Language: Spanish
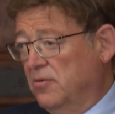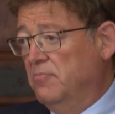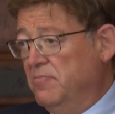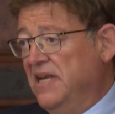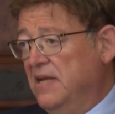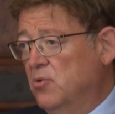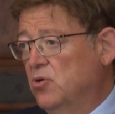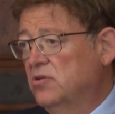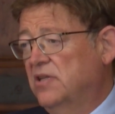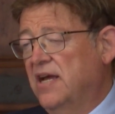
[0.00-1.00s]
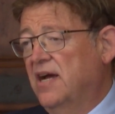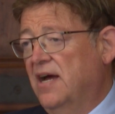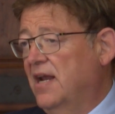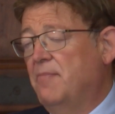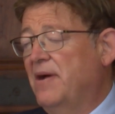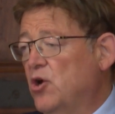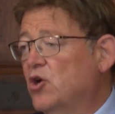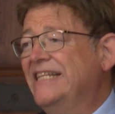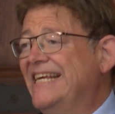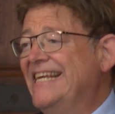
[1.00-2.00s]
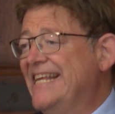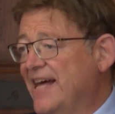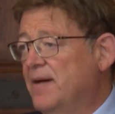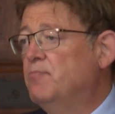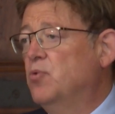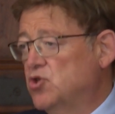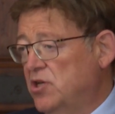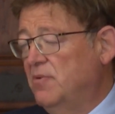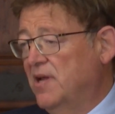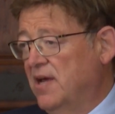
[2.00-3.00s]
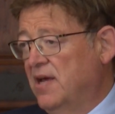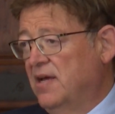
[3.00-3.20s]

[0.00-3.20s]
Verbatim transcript: mínimo tenga la mayor dignidad posible